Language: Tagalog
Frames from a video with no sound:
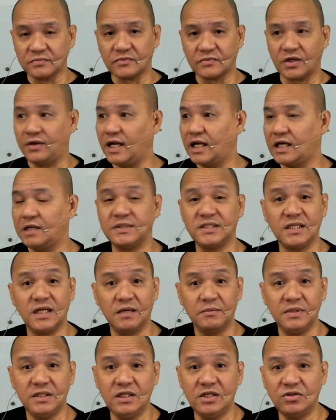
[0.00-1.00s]
Wala naman
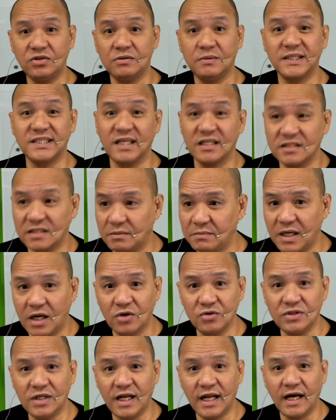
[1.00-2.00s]
sinabi dito na
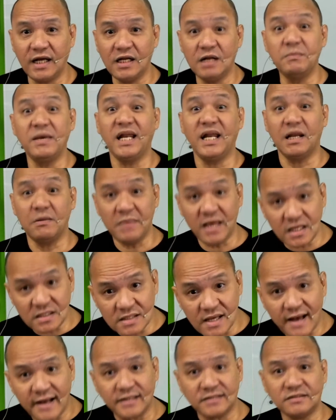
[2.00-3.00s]
magtatrabaho sila na may
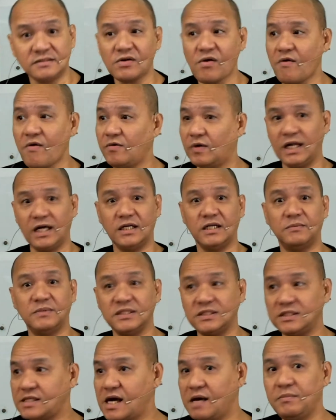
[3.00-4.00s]
lamesa. Wala naman
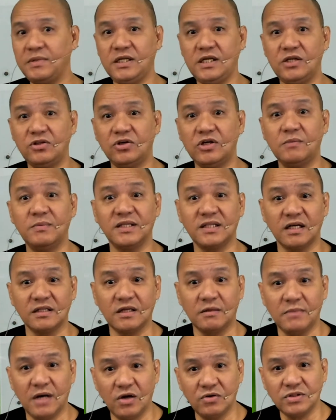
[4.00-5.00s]
sinabi dito na
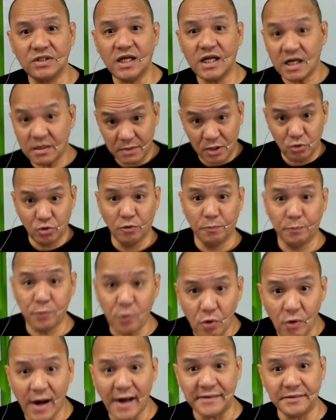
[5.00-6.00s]
magtatrabaho sila na may
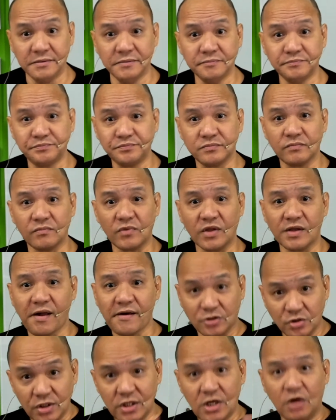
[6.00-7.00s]
upuan.
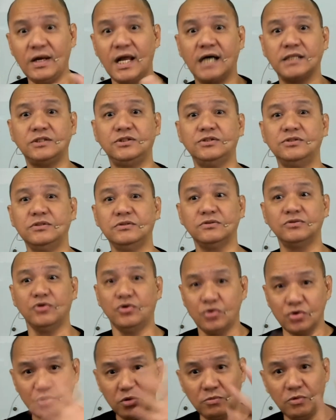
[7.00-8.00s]
So ikaw lahat yun. Kung
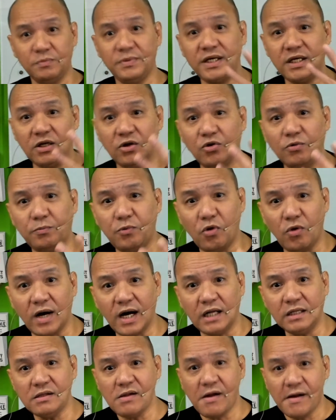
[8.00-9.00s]
gusto mo bigyan ng
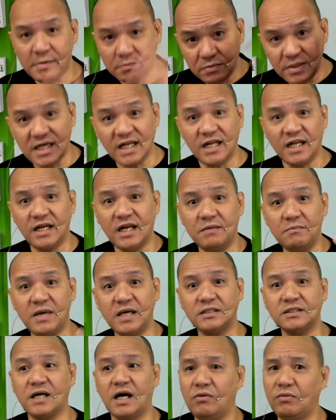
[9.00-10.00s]
upuan, bigyan lang ng
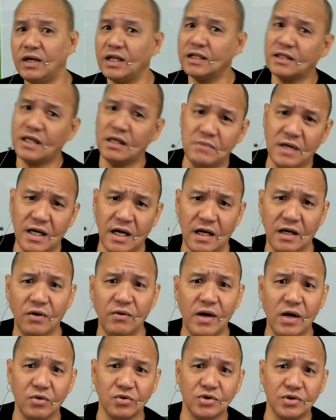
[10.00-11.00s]
mesa, wala tayong
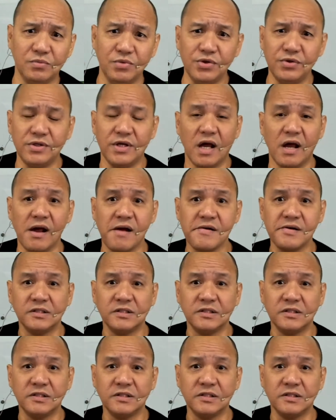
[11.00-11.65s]
magagawa. Gusto mo yan eh.